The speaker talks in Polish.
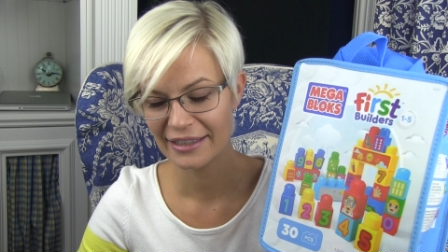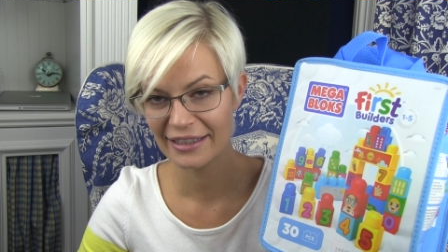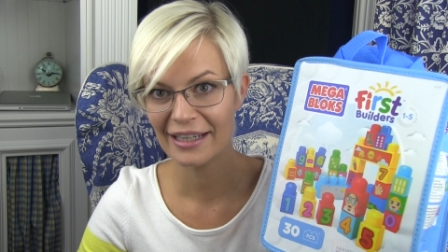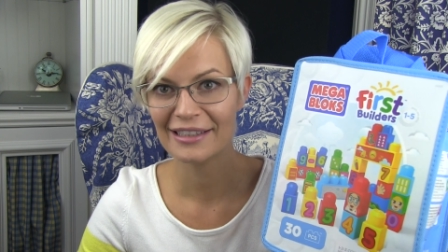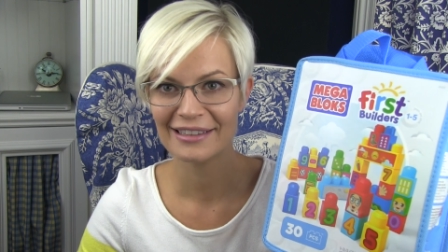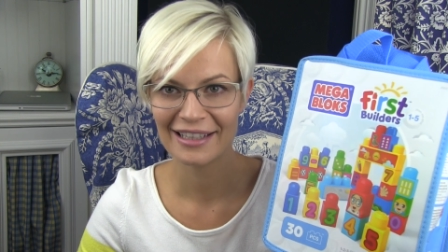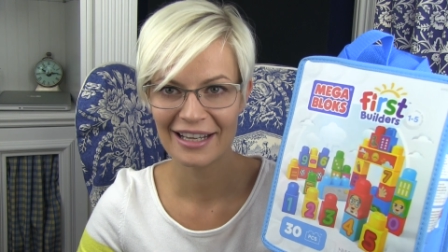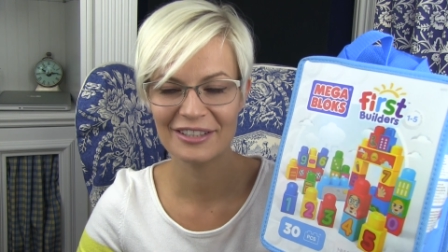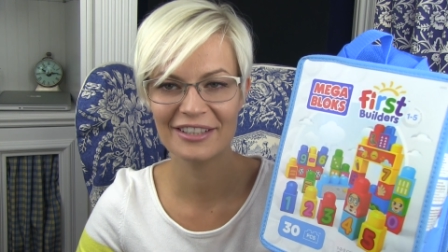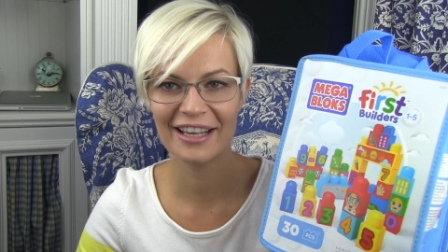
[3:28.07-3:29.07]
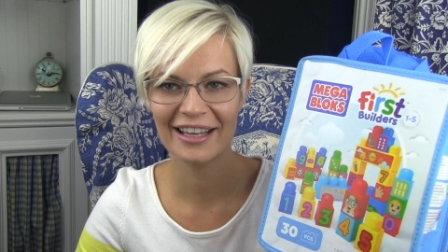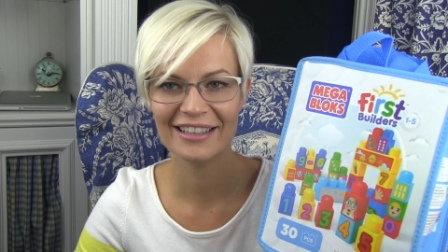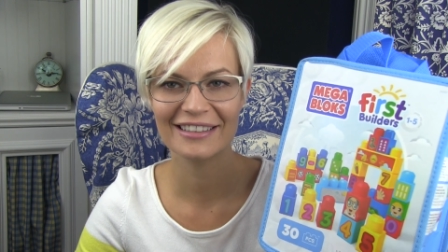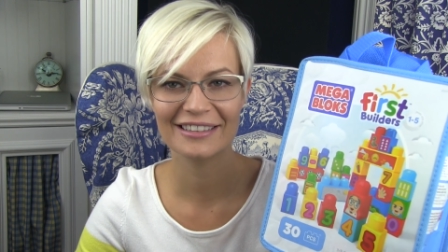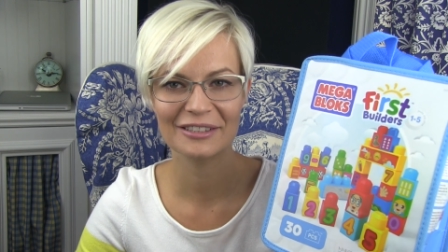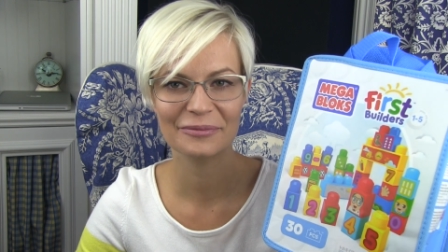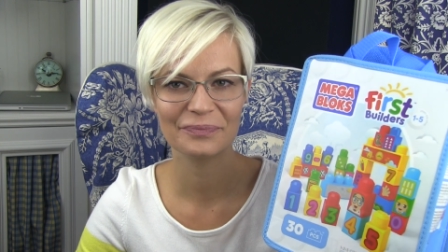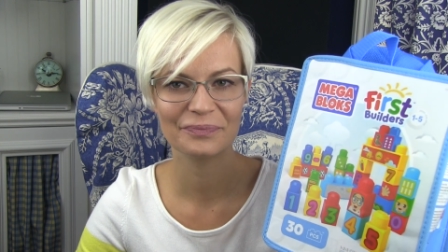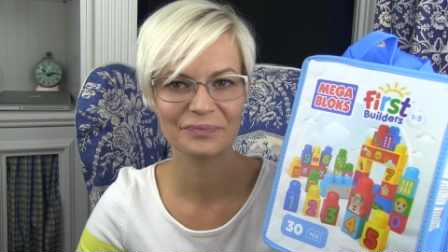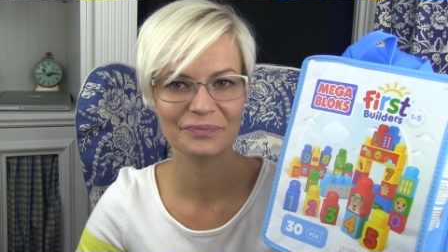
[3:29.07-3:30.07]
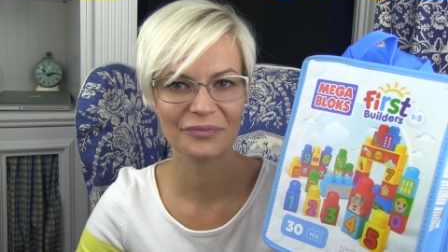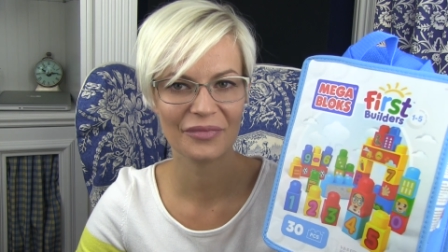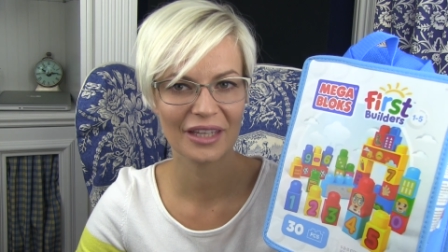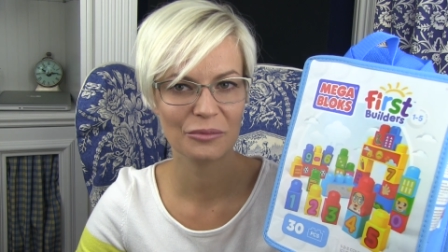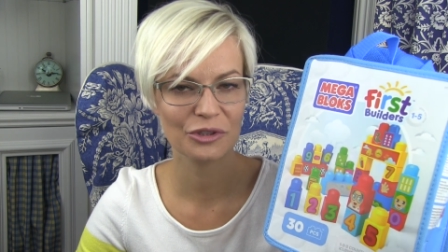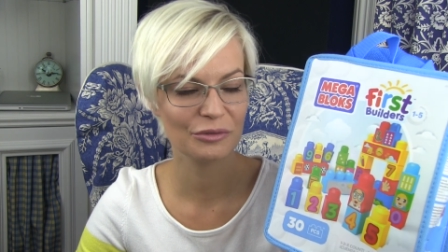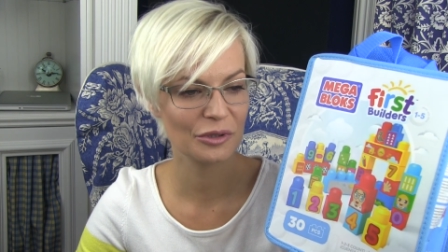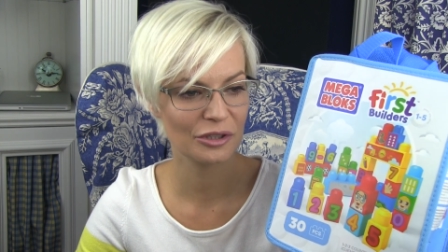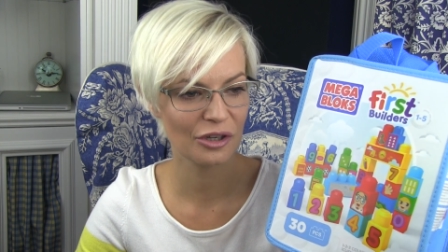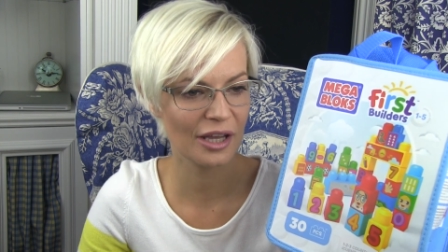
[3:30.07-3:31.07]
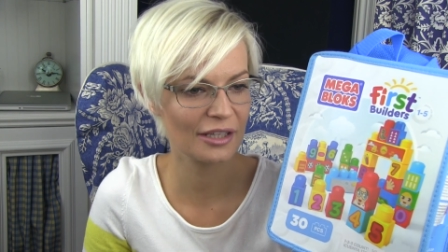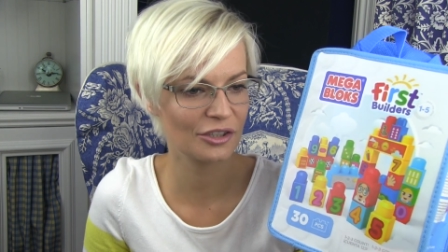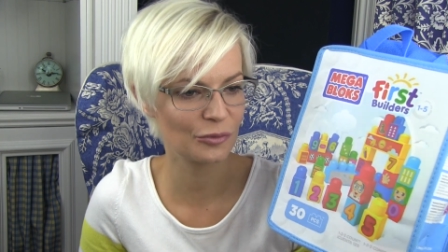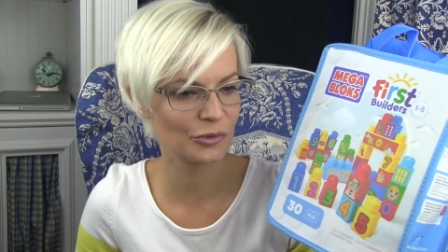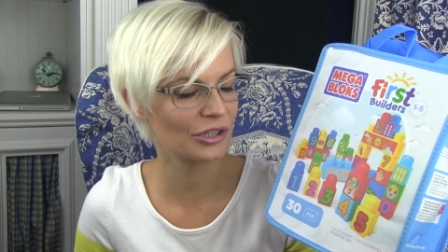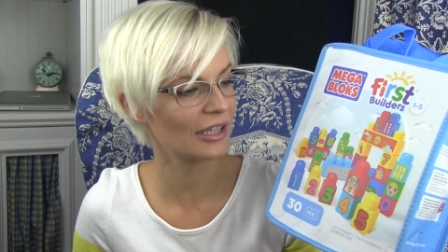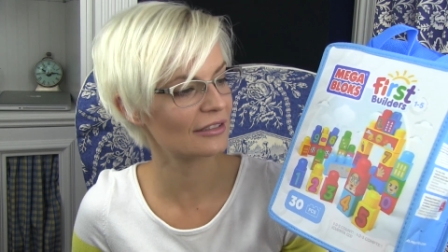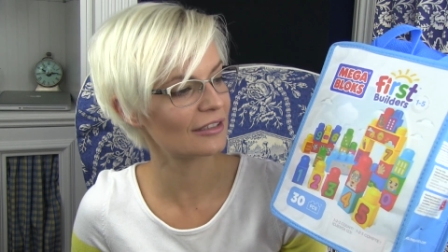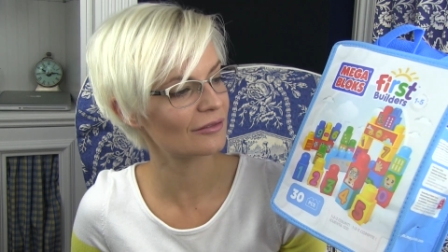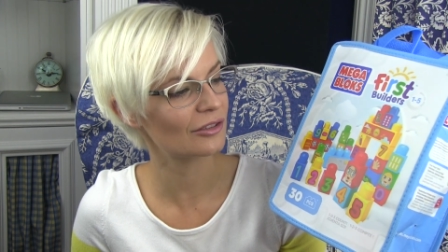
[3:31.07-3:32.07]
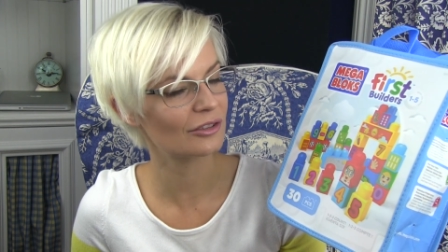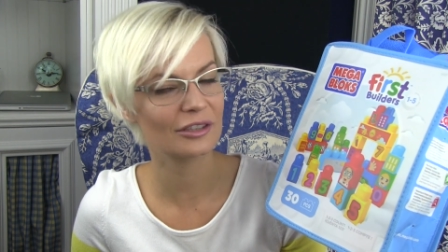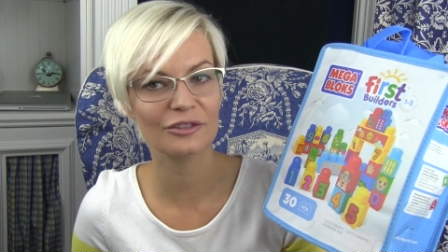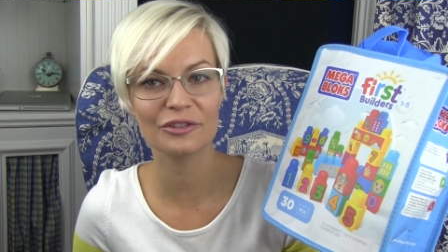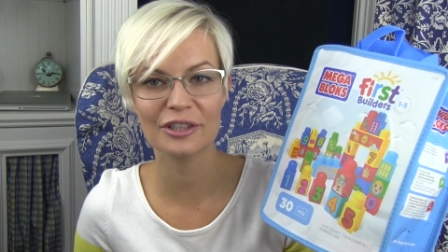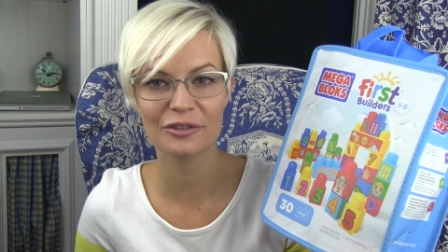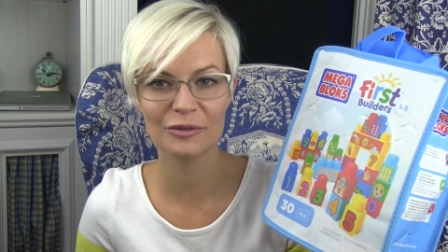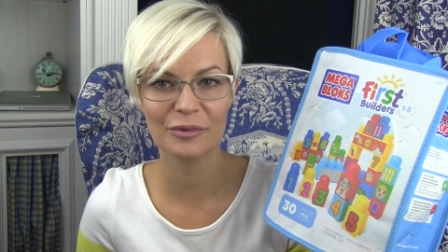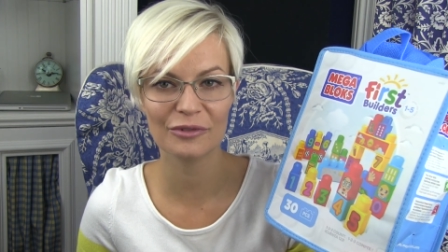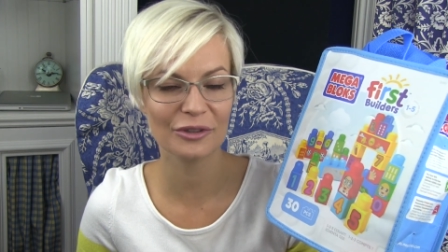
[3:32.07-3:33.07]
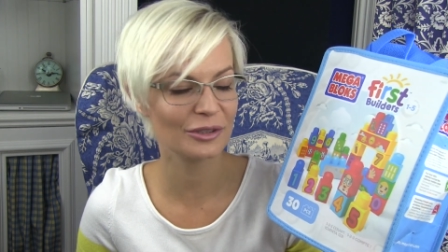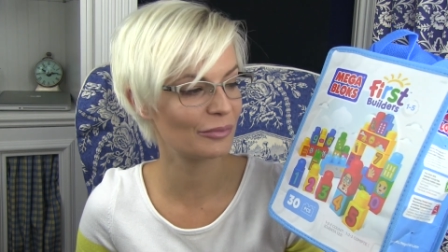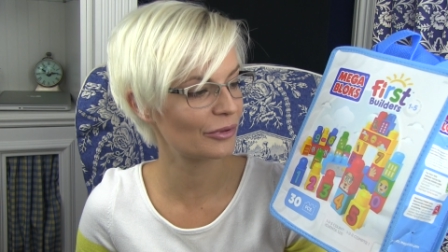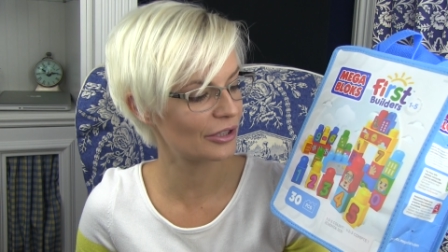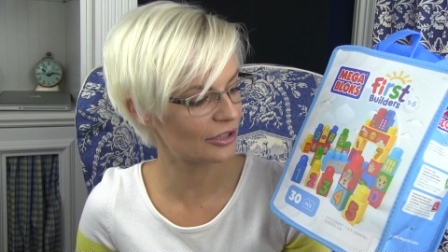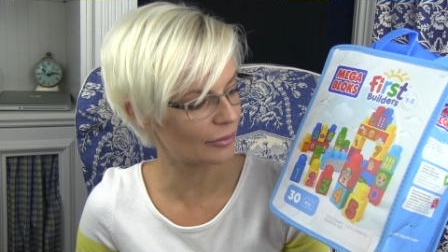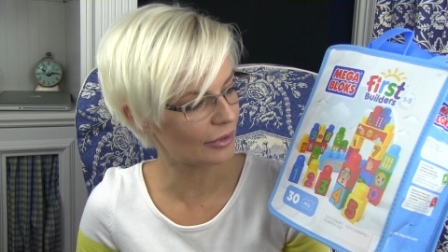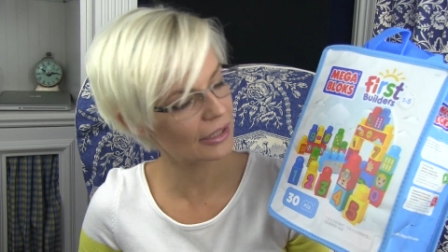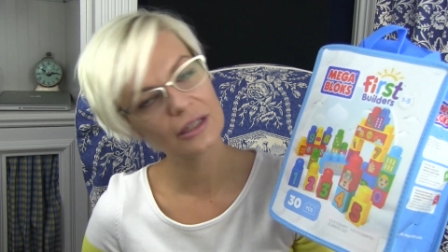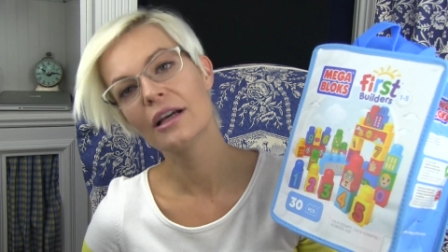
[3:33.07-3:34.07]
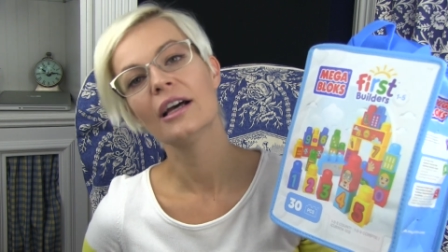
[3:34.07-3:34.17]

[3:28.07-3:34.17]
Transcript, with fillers: i jak na razie Musimy trochę jeszcze poczekać, zanim do, do niego z powrotem pojedziemy.